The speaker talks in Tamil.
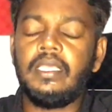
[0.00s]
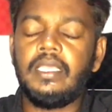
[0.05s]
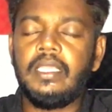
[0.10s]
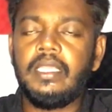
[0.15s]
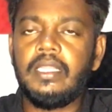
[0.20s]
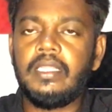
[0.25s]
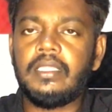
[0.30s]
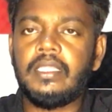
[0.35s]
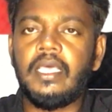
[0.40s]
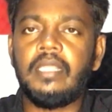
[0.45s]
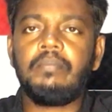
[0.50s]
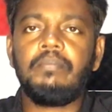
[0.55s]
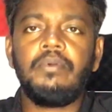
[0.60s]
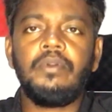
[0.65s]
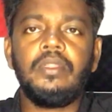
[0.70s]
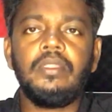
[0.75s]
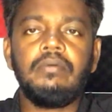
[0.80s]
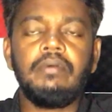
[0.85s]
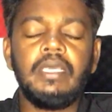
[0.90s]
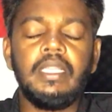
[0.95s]
ஏன்
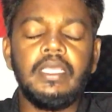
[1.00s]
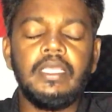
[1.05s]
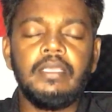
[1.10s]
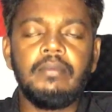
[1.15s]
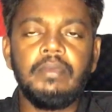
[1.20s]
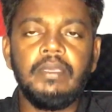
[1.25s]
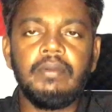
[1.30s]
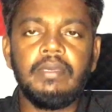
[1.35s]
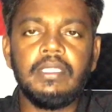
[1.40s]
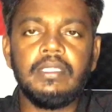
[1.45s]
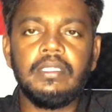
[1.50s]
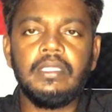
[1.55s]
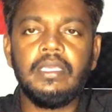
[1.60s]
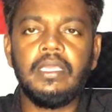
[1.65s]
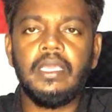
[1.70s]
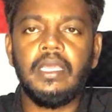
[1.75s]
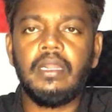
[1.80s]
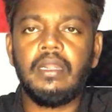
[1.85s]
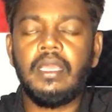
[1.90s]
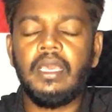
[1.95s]
தற்பொழுது வரைக்குமே வந்து
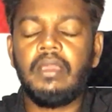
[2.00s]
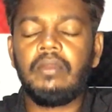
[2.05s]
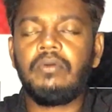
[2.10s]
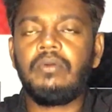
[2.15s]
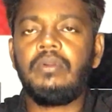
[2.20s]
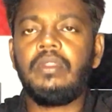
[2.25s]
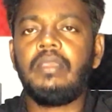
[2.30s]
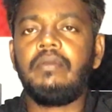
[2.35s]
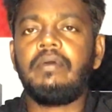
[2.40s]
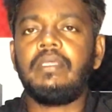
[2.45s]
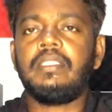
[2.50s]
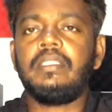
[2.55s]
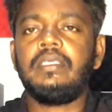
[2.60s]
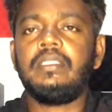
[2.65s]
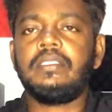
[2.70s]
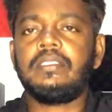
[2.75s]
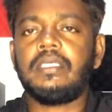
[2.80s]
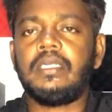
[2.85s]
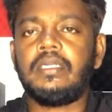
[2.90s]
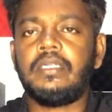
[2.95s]
கனடாவுக்குள்ளே வந்து
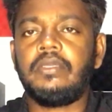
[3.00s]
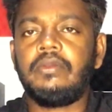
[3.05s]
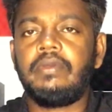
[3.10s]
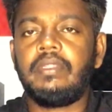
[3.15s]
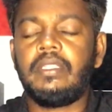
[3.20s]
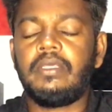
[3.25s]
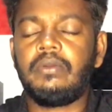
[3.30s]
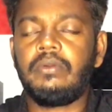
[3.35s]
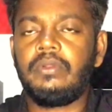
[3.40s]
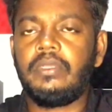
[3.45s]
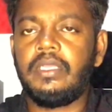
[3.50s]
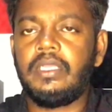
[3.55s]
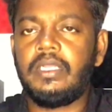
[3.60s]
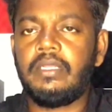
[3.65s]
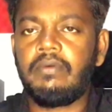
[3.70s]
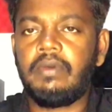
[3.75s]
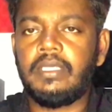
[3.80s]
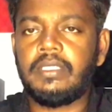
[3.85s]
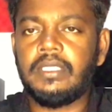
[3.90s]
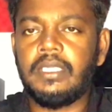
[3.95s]
இந்த சட்டவிரோத
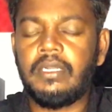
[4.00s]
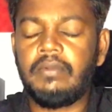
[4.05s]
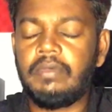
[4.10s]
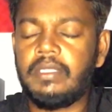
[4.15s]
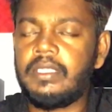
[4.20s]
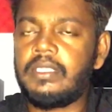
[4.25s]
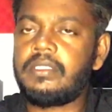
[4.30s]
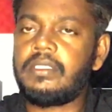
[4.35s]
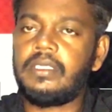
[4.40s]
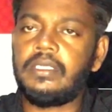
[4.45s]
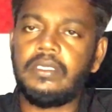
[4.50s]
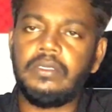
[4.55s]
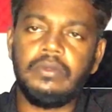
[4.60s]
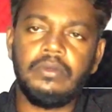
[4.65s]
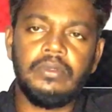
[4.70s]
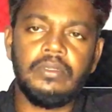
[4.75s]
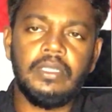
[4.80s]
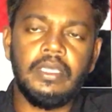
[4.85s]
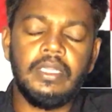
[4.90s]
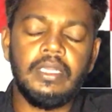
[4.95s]
குடியேற்றவாசிகள் வந்து சென்று
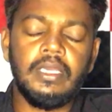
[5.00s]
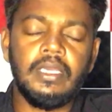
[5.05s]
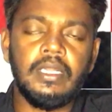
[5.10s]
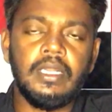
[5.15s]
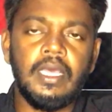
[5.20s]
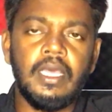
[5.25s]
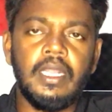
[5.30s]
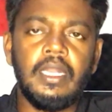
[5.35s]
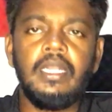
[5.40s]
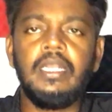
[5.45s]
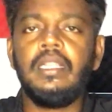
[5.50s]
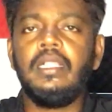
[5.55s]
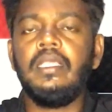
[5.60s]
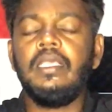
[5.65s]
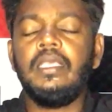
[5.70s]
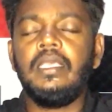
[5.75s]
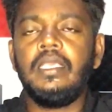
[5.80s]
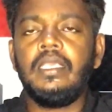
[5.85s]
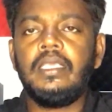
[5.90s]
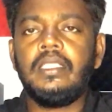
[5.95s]
கொண்டு தான் இருக்கிறார்கள்
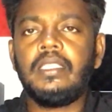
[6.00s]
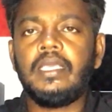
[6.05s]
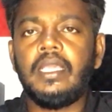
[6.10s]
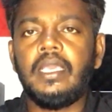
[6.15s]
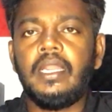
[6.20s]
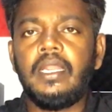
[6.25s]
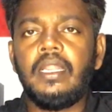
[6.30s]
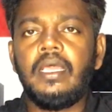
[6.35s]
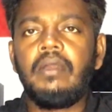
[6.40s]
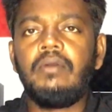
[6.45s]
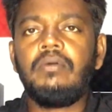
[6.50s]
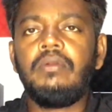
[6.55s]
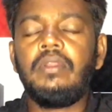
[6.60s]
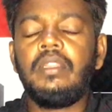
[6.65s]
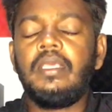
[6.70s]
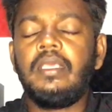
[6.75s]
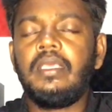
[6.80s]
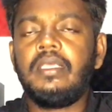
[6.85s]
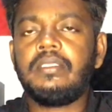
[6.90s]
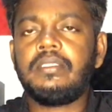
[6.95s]
இந்த
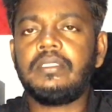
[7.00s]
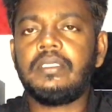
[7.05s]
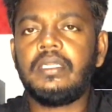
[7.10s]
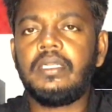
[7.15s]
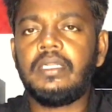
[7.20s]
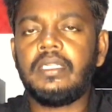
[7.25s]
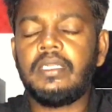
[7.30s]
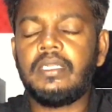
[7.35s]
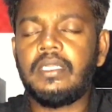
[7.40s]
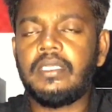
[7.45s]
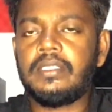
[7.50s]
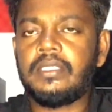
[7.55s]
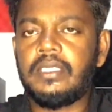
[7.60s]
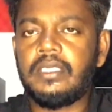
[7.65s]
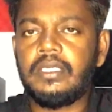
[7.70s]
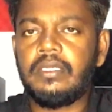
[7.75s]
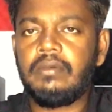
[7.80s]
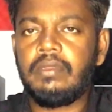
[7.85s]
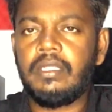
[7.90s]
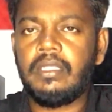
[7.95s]
கனடாவுக்குள்ளே செல்கின்ற
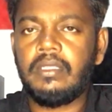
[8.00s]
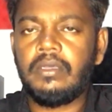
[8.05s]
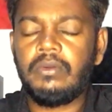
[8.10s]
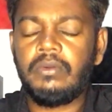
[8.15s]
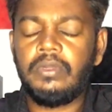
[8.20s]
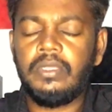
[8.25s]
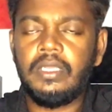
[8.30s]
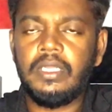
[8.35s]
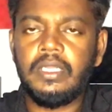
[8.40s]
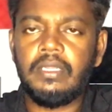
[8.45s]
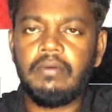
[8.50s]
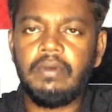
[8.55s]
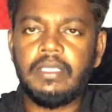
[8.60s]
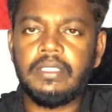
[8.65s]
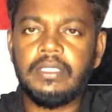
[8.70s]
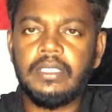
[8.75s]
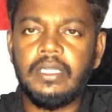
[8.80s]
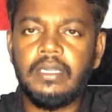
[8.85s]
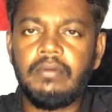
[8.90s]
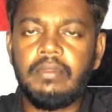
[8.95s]
சட்டவிரோத
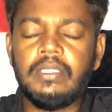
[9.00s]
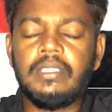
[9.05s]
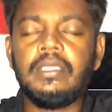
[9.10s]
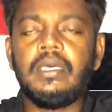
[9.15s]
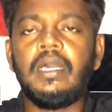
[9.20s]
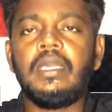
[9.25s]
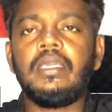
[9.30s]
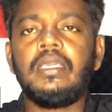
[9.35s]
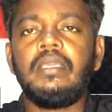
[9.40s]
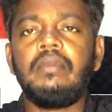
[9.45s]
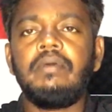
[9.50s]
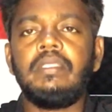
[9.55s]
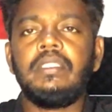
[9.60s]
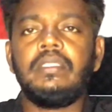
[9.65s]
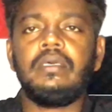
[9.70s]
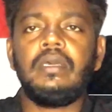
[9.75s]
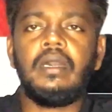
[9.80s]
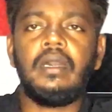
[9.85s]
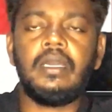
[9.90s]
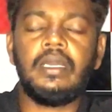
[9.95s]
குடியேற்றவாசிகள் வந்து அங்கே
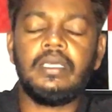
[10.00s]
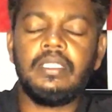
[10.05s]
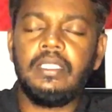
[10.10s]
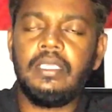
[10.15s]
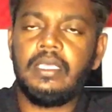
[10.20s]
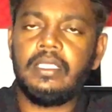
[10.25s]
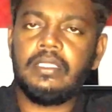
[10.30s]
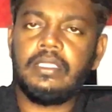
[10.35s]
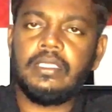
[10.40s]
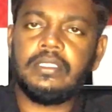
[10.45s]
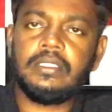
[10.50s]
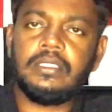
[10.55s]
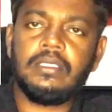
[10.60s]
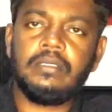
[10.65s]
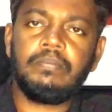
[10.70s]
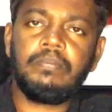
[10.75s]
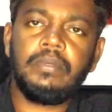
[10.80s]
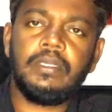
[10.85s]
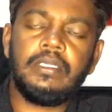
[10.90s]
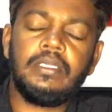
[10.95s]
வந்து அகதி
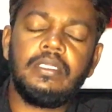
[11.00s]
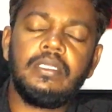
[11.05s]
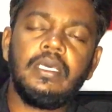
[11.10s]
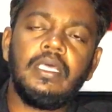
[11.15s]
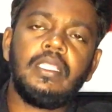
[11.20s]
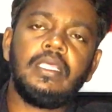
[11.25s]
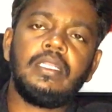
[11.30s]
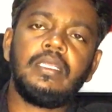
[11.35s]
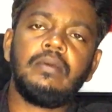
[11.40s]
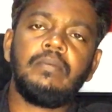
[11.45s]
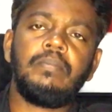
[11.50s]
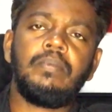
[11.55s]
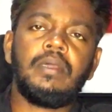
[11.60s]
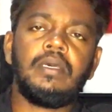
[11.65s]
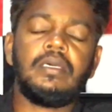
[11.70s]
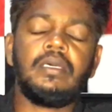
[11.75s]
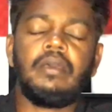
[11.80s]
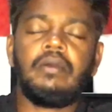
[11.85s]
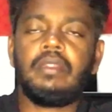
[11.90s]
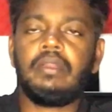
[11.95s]
அந்தஸ்து பெற்று அதற்கு
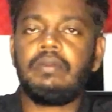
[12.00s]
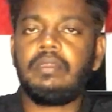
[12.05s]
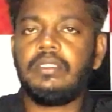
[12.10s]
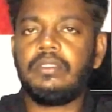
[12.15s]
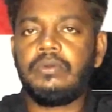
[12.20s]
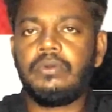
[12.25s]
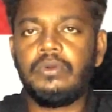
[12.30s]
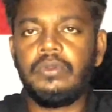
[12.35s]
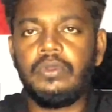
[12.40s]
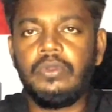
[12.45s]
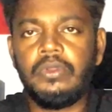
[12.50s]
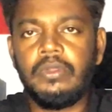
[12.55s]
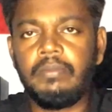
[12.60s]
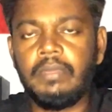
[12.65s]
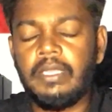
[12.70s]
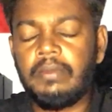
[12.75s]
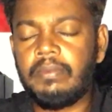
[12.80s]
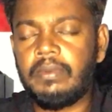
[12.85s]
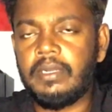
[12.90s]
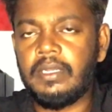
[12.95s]
பிறகு அவர்கள் வந்து
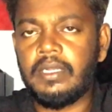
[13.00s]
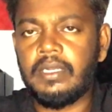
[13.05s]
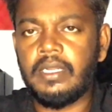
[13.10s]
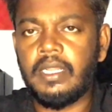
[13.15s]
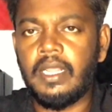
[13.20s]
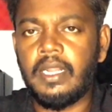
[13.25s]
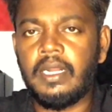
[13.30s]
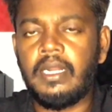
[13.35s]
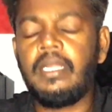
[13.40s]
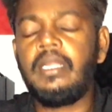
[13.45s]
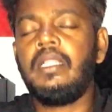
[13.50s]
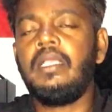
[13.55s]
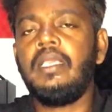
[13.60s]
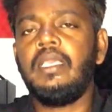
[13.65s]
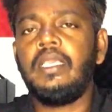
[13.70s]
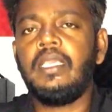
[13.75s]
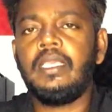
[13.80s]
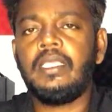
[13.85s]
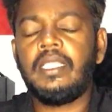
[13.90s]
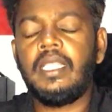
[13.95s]
குடியுரிமை பெறுகின்றார்கள்
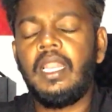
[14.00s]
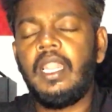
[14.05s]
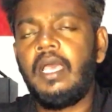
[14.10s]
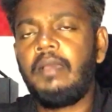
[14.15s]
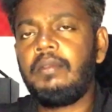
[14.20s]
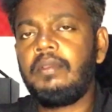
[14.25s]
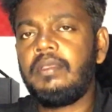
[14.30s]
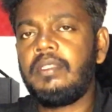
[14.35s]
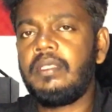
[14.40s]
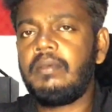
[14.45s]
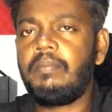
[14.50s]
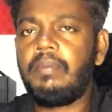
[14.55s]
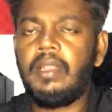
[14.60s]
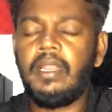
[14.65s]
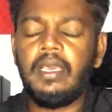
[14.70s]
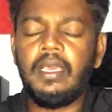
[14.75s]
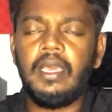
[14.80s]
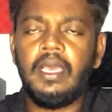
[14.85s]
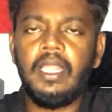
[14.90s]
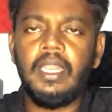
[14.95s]
இதெல்லாமே வந்து
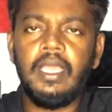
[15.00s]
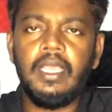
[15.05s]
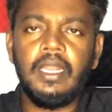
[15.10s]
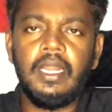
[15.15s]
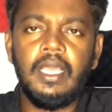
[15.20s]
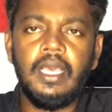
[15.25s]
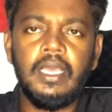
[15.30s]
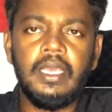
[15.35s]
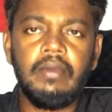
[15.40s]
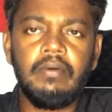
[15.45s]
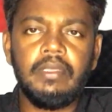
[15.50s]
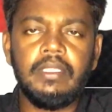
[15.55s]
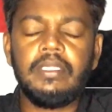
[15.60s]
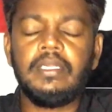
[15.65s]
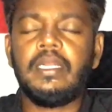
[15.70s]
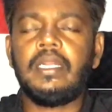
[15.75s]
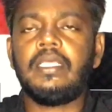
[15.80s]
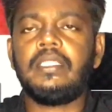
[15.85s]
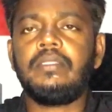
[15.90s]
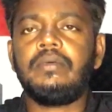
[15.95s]
பல காலங்களாக வந்து
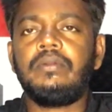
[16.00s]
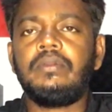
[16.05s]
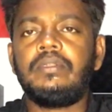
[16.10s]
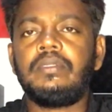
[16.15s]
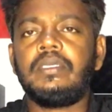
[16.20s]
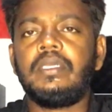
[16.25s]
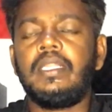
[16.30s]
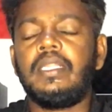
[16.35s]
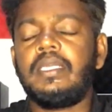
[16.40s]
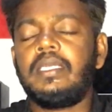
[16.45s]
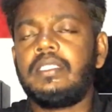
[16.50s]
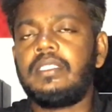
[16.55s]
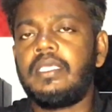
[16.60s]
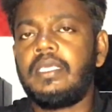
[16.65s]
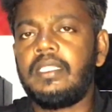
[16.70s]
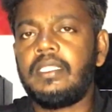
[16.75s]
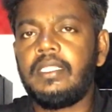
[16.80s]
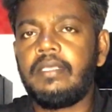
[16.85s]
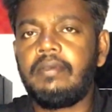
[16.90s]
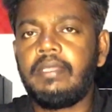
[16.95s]
நடந்து கொண்டிருக்கு எனக்கு
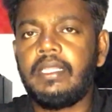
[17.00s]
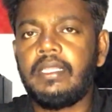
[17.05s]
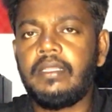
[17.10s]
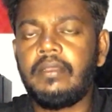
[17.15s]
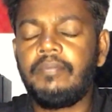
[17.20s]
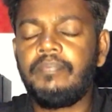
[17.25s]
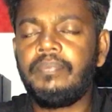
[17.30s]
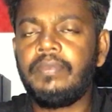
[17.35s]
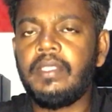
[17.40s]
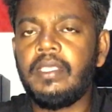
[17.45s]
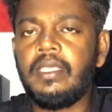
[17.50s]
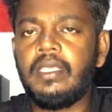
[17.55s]
தெரிந்த வரைக்கும்